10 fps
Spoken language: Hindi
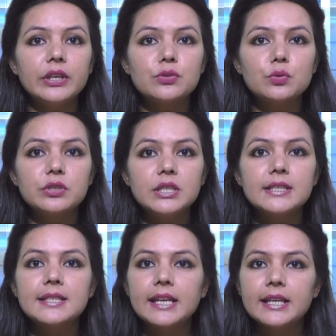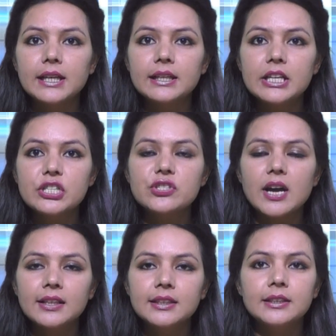ये सूची सही करके
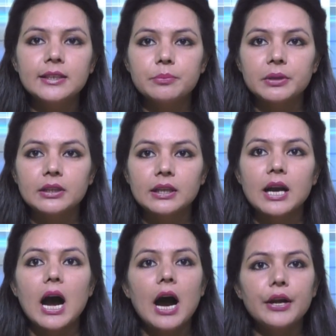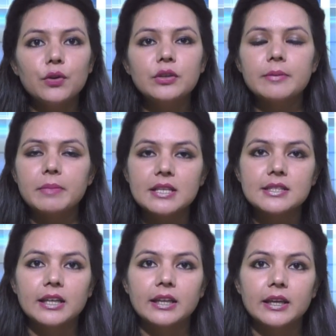चार दिन के भीतर आयोग के पास
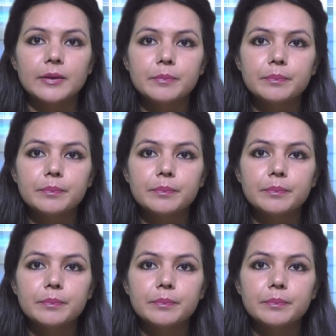देंगे